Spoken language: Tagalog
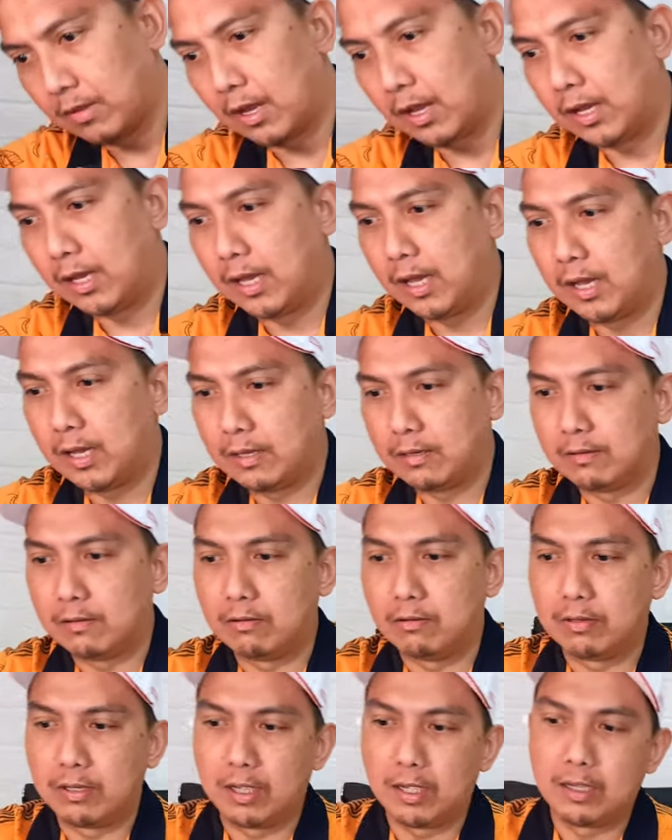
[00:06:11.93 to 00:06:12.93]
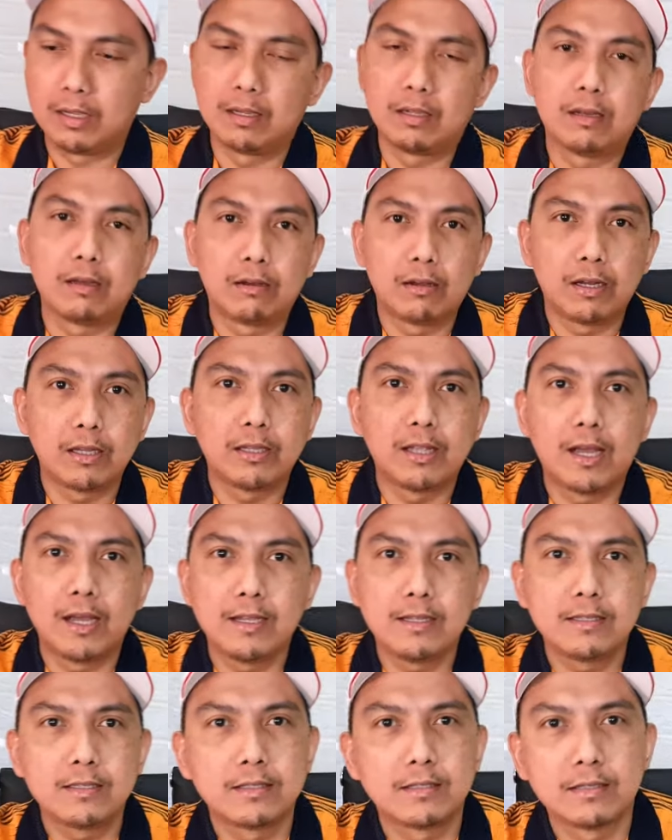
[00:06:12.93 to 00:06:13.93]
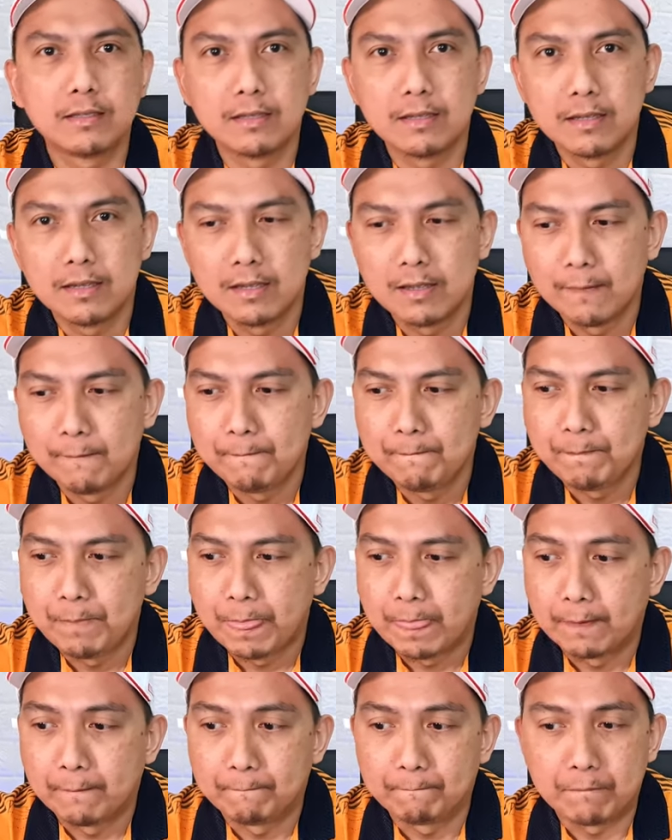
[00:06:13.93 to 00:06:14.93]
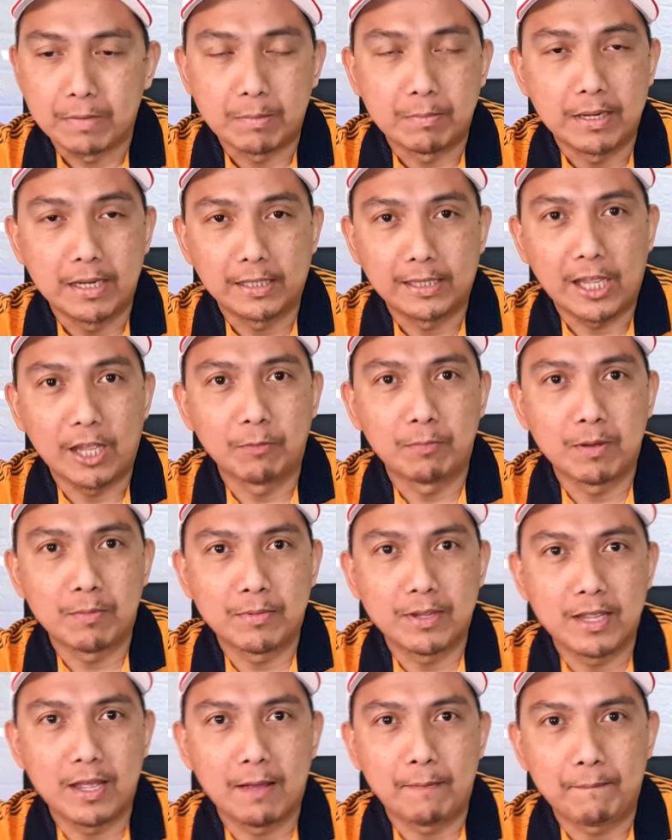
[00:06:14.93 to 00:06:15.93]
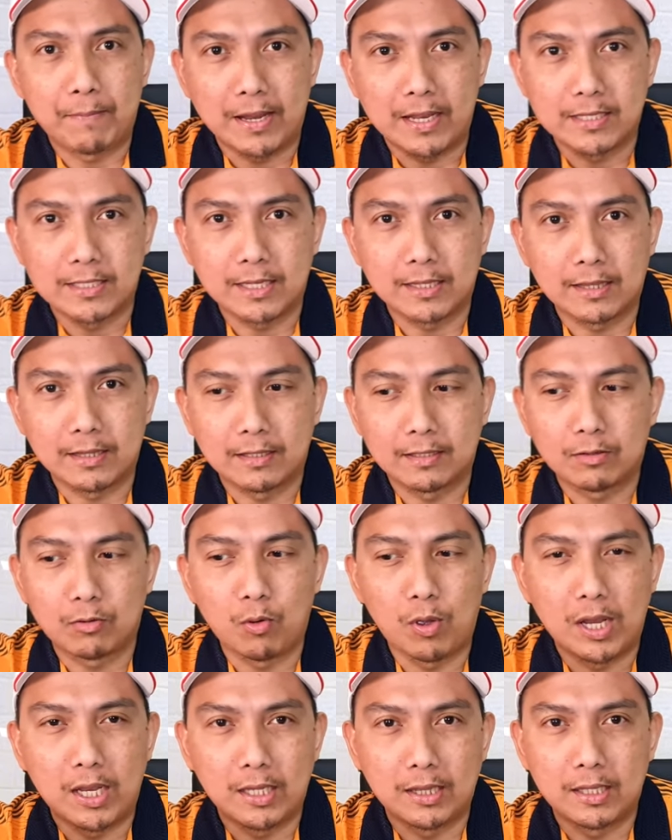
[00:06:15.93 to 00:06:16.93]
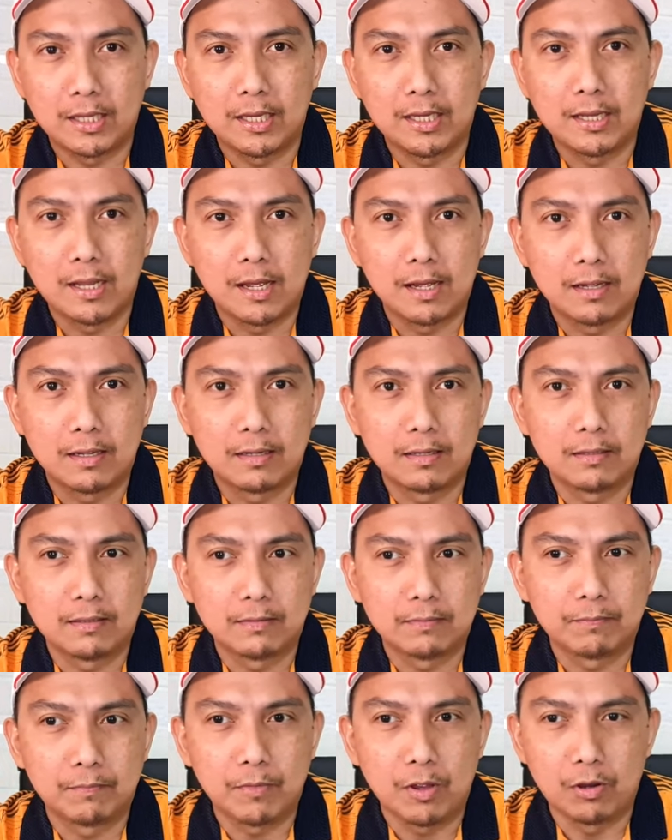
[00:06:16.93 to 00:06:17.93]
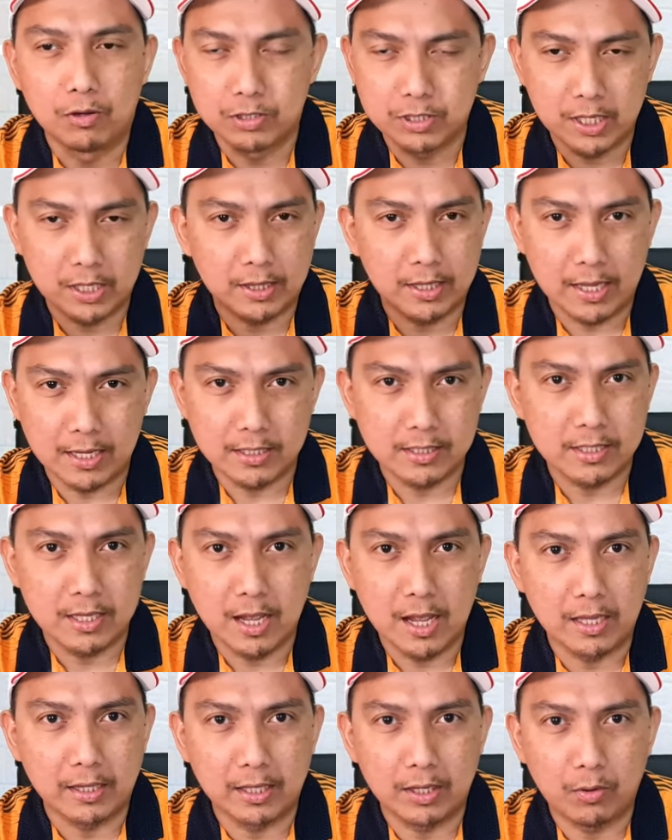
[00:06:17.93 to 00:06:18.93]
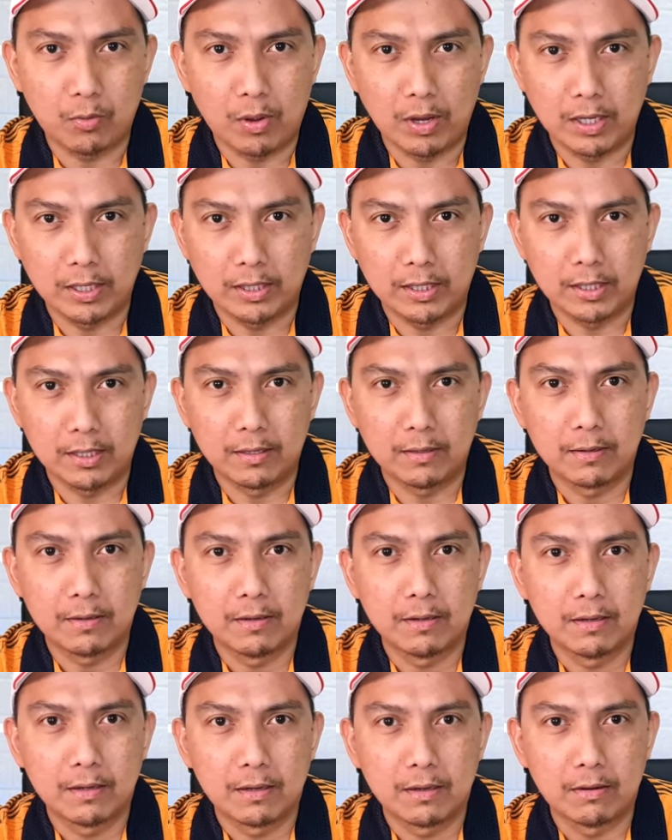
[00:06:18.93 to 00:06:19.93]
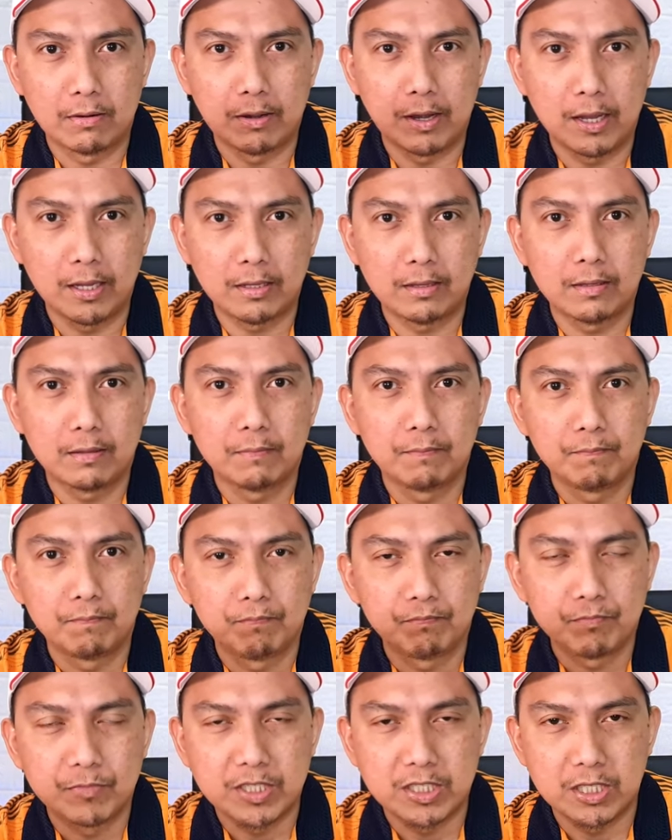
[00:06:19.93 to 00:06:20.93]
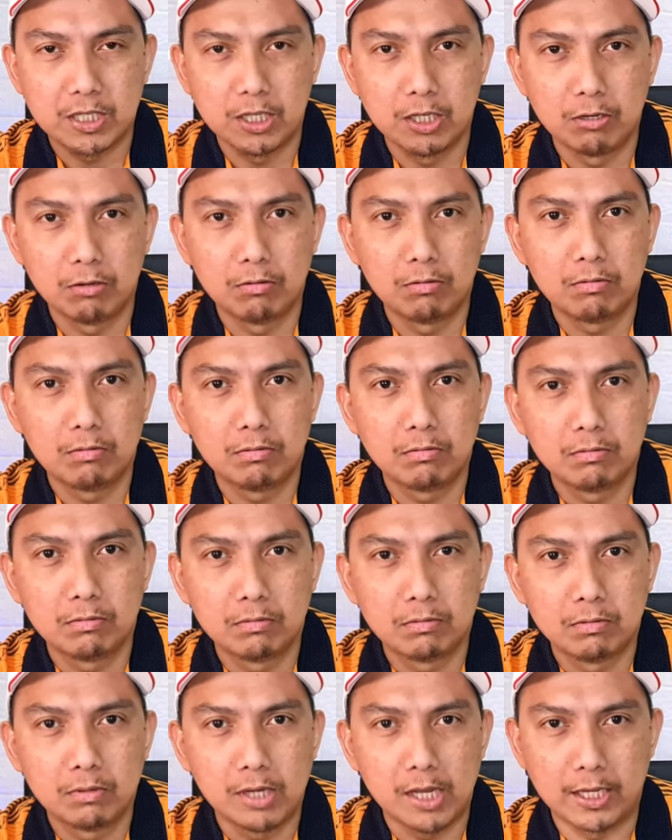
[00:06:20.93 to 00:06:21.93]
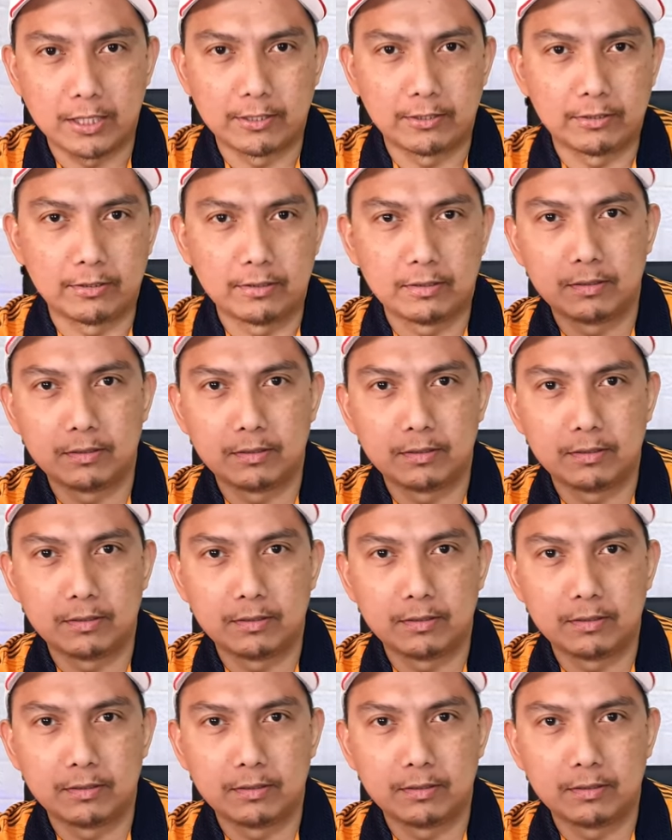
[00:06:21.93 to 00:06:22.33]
Ayan. Okay. Alright guys. Babalik tayo mamaya para sa quality ng or sa test ng ating quality. Alright? See you later.